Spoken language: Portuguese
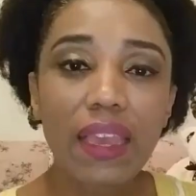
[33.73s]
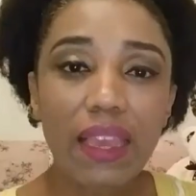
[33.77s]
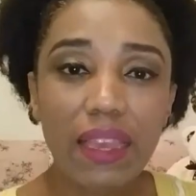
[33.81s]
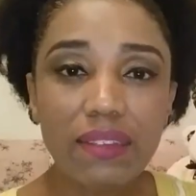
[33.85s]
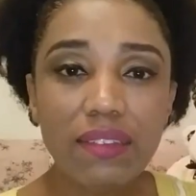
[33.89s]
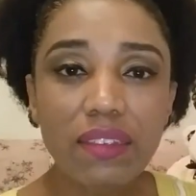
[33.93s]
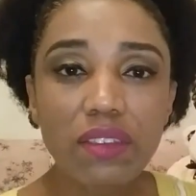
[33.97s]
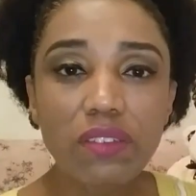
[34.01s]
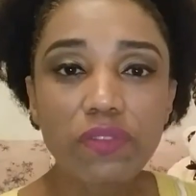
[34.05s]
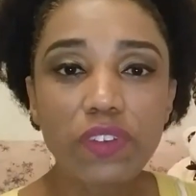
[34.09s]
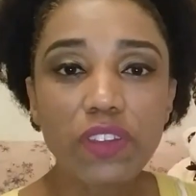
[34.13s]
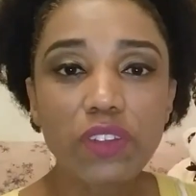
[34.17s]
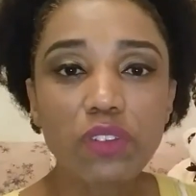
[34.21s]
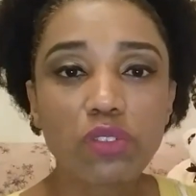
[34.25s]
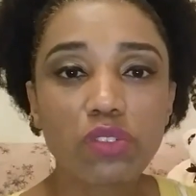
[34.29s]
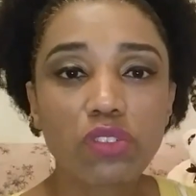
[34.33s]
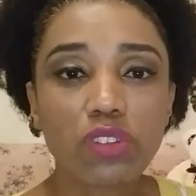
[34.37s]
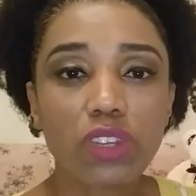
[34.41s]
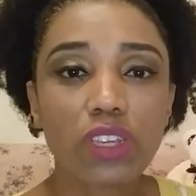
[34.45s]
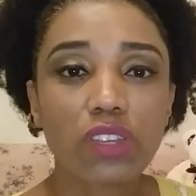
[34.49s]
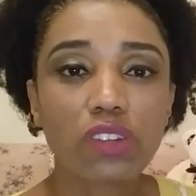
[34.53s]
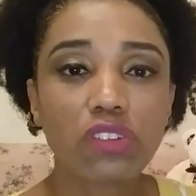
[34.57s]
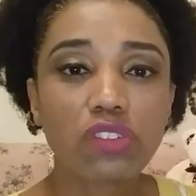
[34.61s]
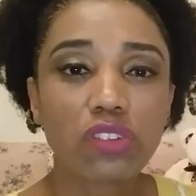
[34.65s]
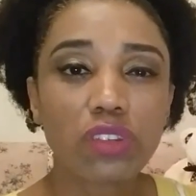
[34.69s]
Esse vídeo,
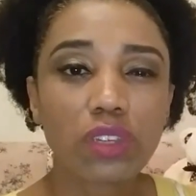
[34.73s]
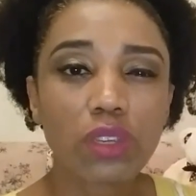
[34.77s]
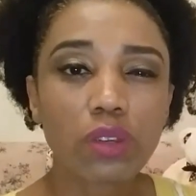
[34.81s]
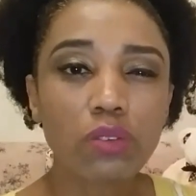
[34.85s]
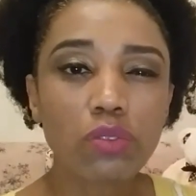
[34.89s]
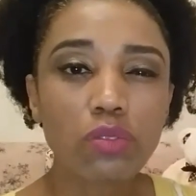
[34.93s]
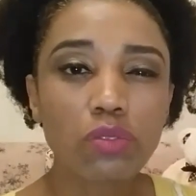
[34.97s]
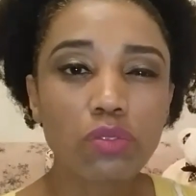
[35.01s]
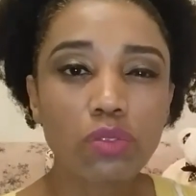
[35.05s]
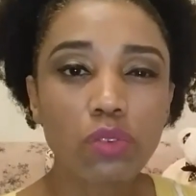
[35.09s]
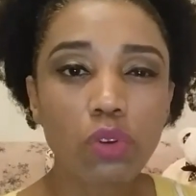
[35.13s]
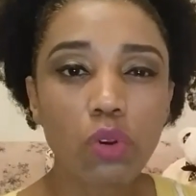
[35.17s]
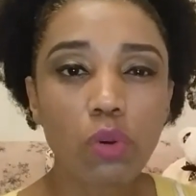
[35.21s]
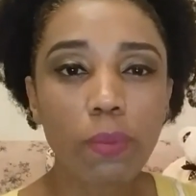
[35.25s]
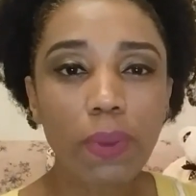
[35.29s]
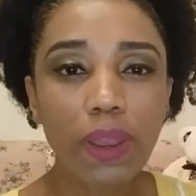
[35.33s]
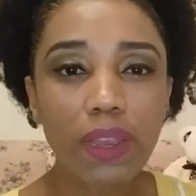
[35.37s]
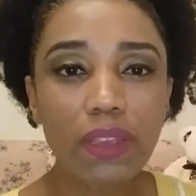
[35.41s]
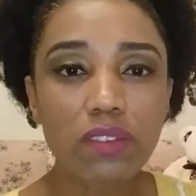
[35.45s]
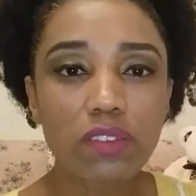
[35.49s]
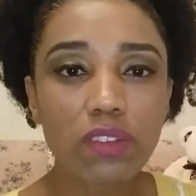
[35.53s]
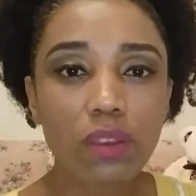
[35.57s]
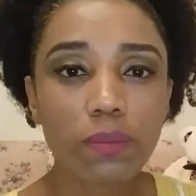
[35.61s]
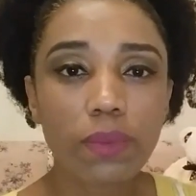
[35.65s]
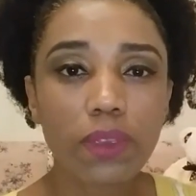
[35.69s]
gente, eu estou
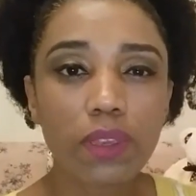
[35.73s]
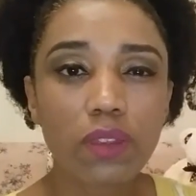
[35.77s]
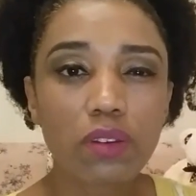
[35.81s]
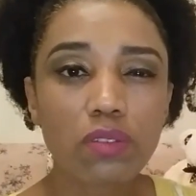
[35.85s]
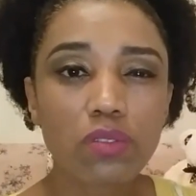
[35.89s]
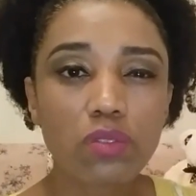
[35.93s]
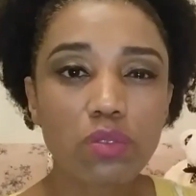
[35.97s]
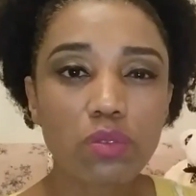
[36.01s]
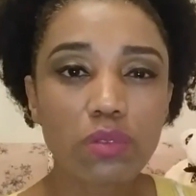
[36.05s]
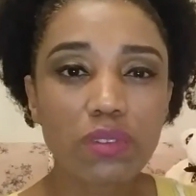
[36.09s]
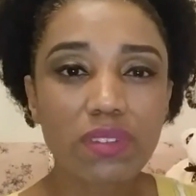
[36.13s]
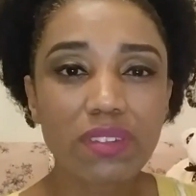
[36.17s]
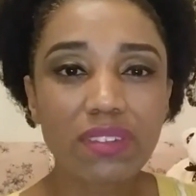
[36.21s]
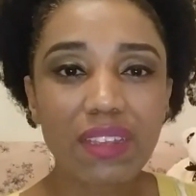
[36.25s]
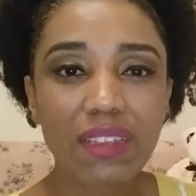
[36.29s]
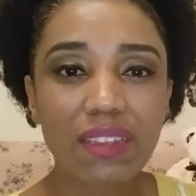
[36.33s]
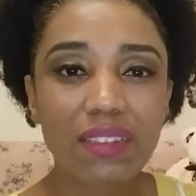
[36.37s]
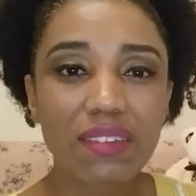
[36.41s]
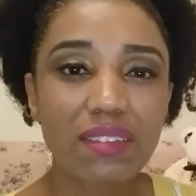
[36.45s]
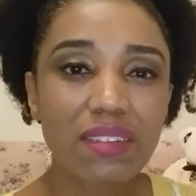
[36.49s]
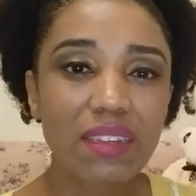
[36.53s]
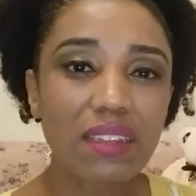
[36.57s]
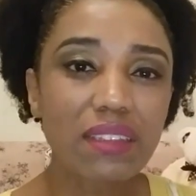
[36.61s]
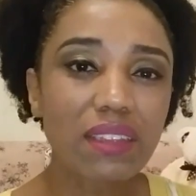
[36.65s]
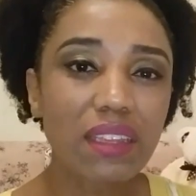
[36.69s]
mais ou menos com
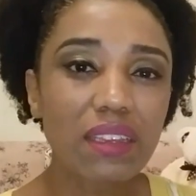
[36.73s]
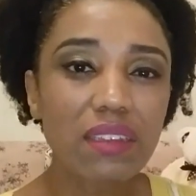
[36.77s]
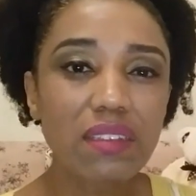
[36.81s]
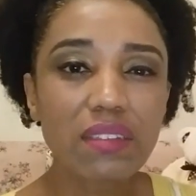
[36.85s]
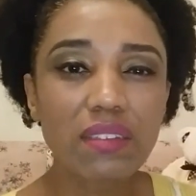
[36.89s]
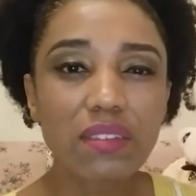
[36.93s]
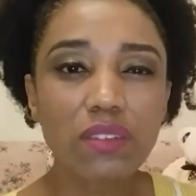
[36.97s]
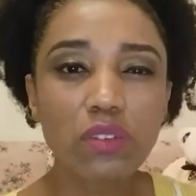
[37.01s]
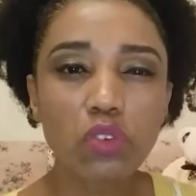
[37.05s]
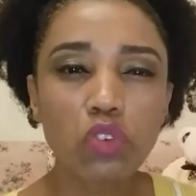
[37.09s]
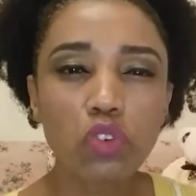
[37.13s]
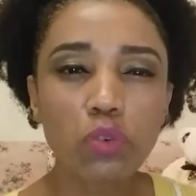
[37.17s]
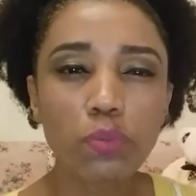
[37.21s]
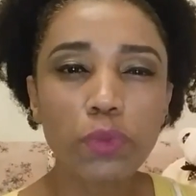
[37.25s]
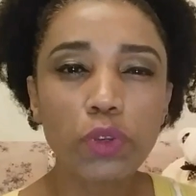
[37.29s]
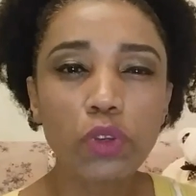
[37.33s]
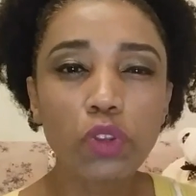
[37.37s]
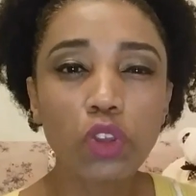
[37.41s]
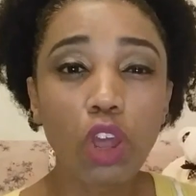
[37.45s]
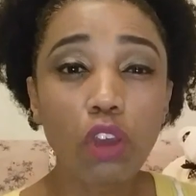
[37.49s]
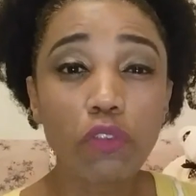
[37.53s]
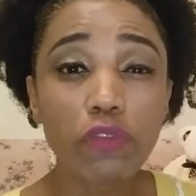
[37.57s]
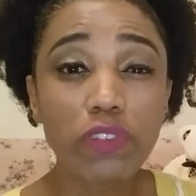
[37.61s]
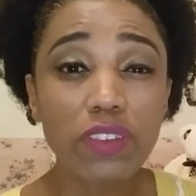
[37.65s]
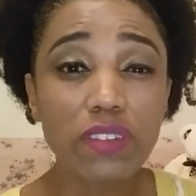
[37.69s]

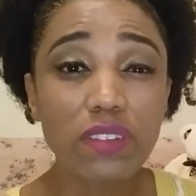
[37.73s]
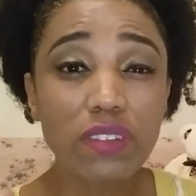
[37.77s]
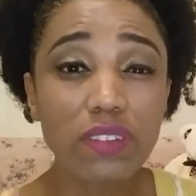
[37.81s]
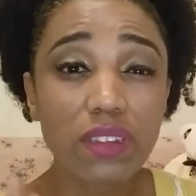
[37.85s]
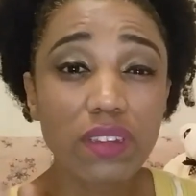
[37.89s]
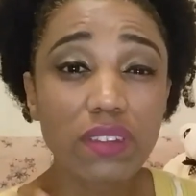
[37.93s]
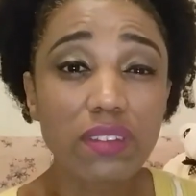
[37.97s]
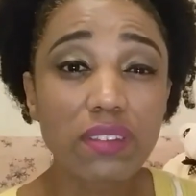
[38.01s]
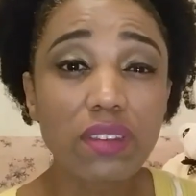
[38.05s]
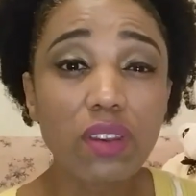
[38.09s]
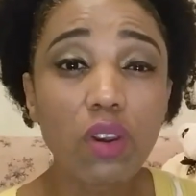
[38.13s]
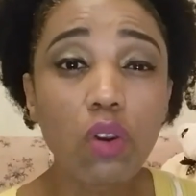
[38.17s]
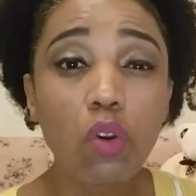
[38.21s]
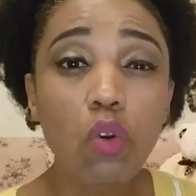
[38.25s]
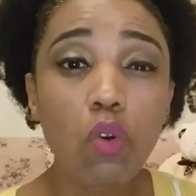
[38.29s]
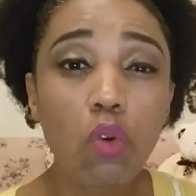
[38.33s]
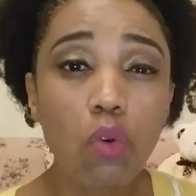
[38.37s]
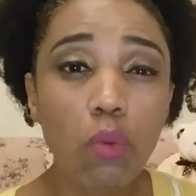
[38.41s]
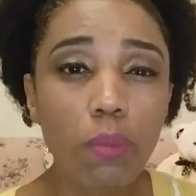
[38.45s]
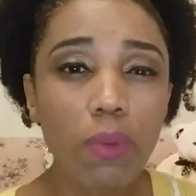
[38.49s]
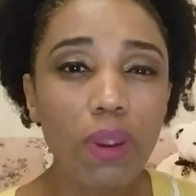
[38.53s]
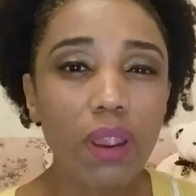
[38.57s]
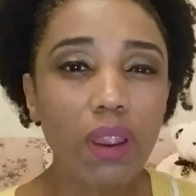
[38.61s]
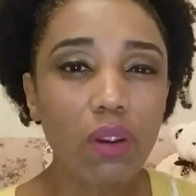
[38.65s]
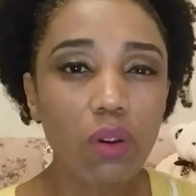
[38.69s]
65.900
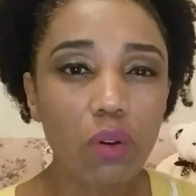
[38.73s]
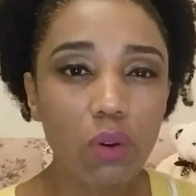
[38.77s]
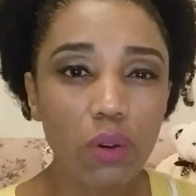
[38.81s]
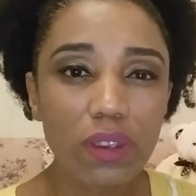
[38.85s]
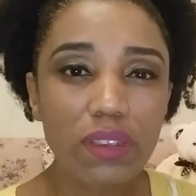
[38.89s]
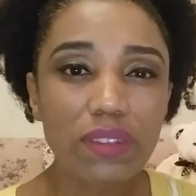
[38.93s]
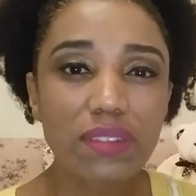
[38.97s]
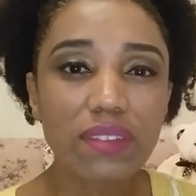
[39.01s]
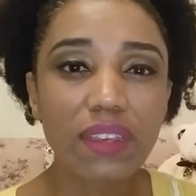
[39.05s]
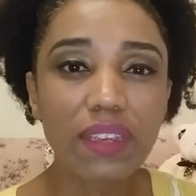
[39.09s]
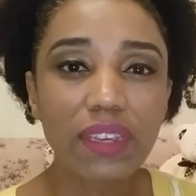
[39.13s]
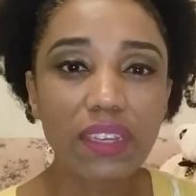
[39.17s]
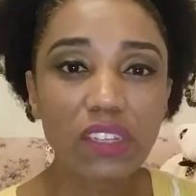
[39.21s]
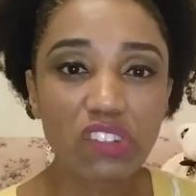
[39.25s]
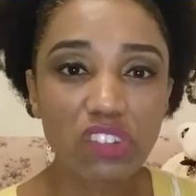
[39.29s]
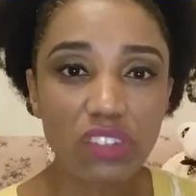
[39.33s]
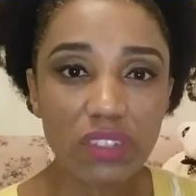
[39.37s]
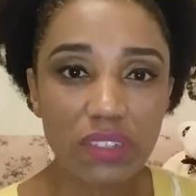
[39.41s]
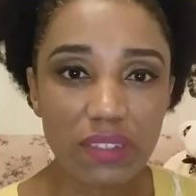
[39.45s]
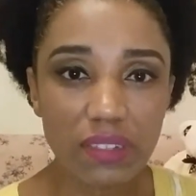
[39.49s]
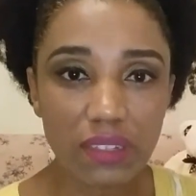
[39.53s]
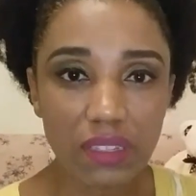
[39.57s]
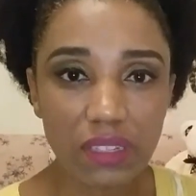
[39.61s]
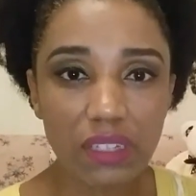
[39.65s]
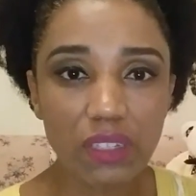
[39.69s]
alguma coisa aí
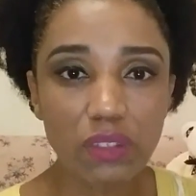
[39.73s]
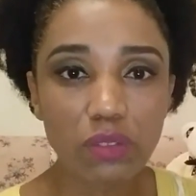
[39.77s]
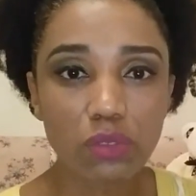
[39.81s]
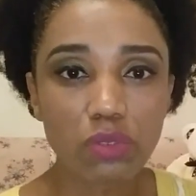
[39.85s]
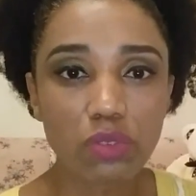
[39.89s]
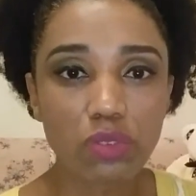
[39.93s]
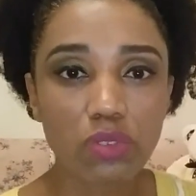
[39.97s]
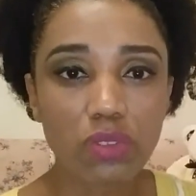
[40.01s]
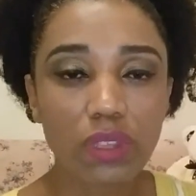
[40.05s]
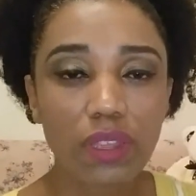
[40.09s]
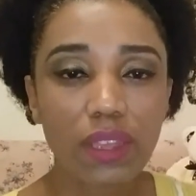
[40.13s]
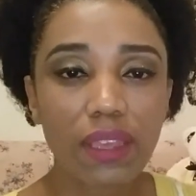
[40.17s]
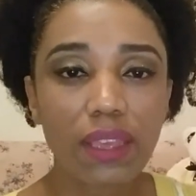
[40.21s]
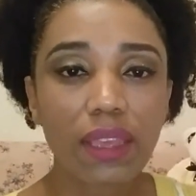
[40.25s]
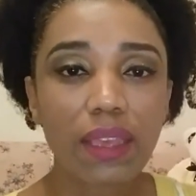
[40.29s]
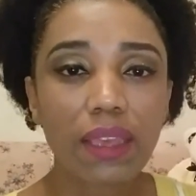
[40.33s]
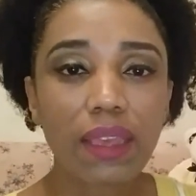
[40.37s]
de inscritos.